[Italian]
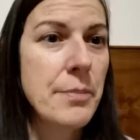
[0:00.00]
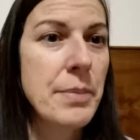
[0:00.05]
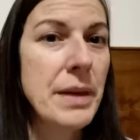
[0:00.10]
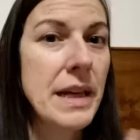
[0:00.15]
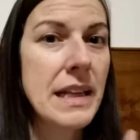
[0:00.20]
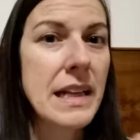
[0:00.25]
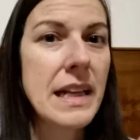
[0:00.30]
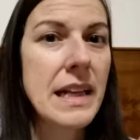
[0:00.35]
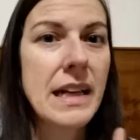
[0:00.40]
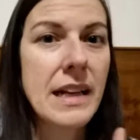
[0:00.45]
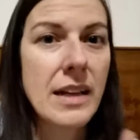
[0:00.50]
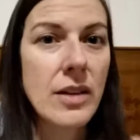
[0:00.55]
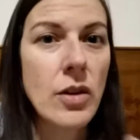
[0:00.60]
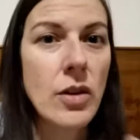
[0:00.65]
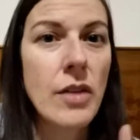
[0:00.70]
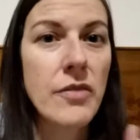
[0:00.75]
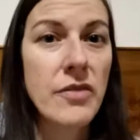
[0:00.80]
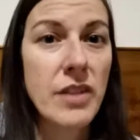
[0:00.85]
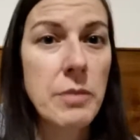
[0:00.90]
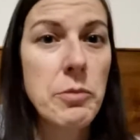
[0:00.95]
per dire che
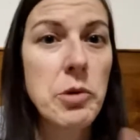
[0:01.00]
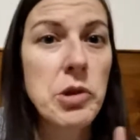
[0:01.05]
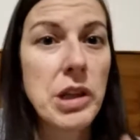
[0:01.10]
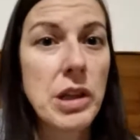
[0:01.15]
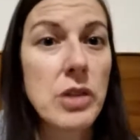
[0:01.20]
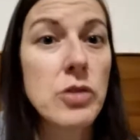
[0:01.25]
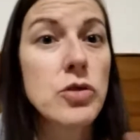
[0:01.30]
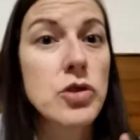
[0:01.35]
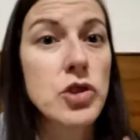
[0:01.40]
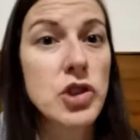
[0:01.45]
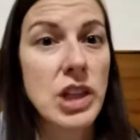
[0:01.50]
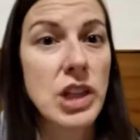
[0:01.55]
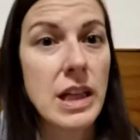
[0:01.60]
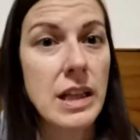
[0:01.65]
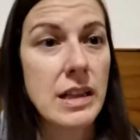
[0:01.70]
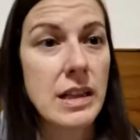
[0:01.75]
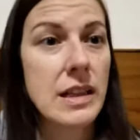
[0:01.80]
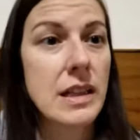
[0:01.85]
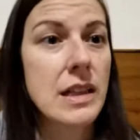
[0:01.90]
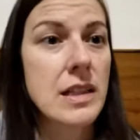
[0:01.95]
noi avremo dei
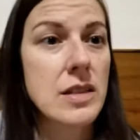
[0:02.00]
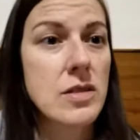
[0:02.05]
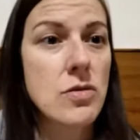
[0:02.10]
docenti che